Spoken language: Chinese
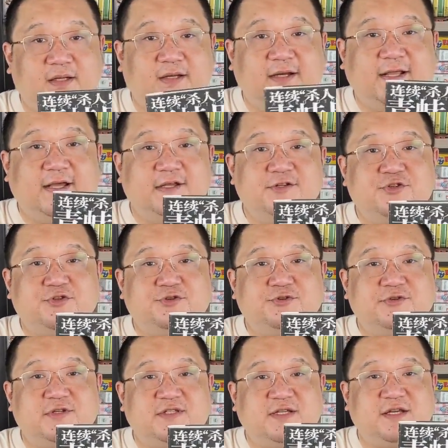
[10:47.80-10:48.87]
连
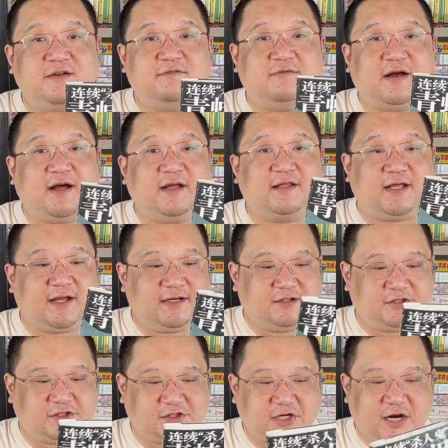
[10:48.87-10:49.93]
续青蛙
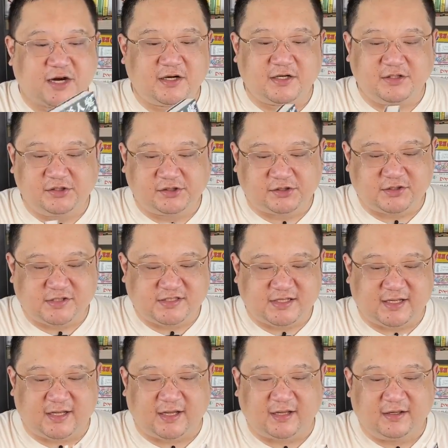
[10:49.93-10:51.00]
男杀人事
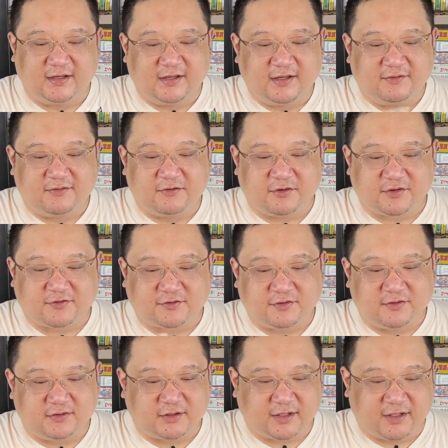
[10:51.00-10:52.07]
件啊！因为我
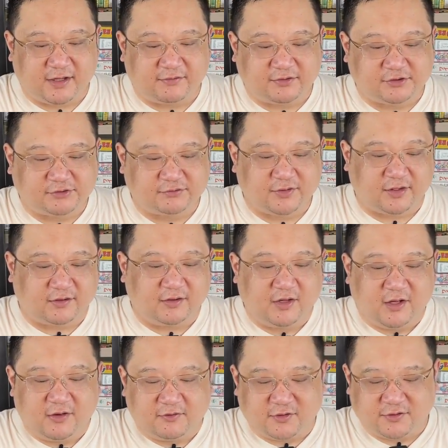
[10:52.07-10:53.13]
所有的哎，我的书腰，
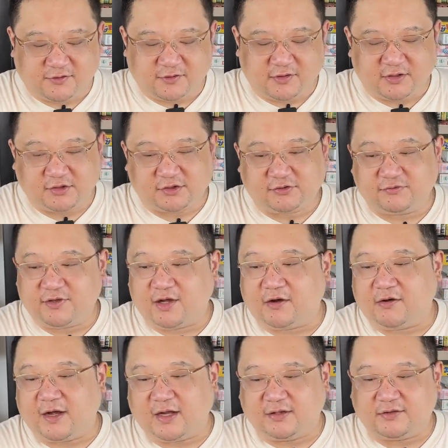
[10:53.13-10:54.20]
我所有的书
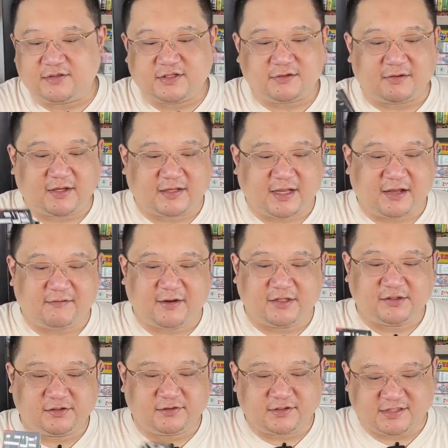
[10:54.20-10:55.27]
腰啊，都喜欢看
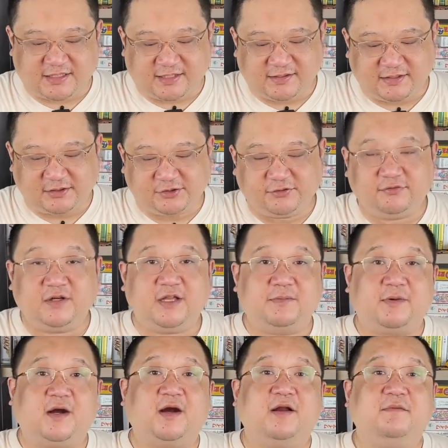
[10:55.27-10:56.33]
完之后夹在书里
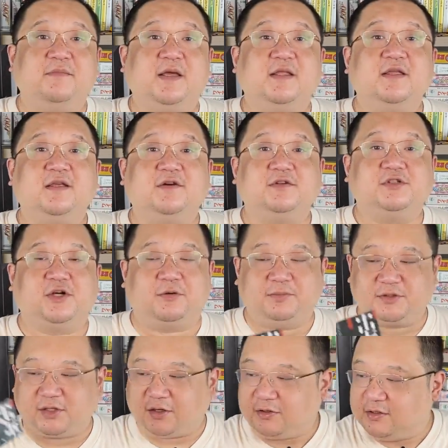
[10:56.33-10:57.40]
边，免得以后找
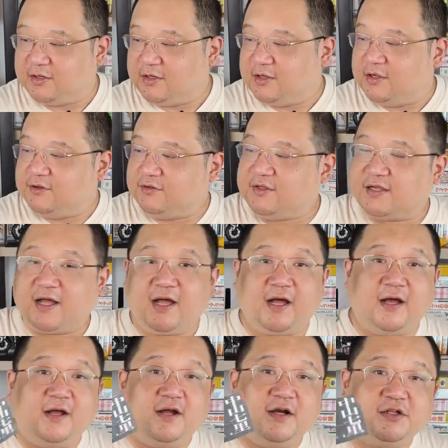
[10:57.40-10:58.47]
不着。所以你看
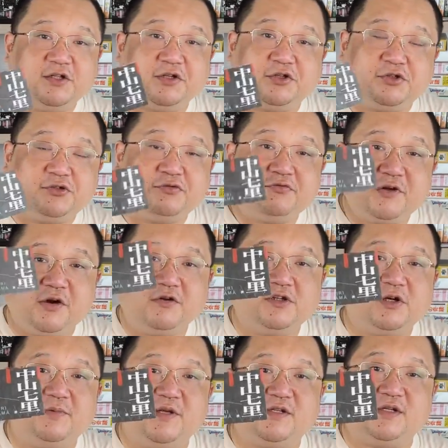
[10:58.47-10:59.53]
啊，这个书腰
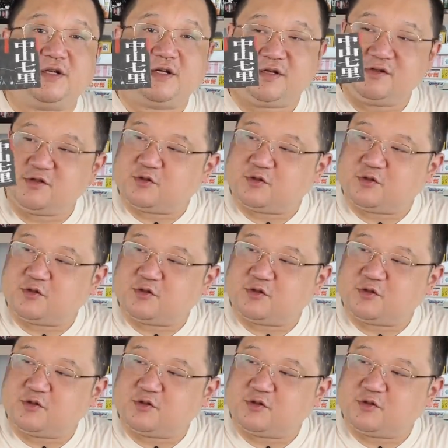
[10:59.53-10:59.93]
上面写的很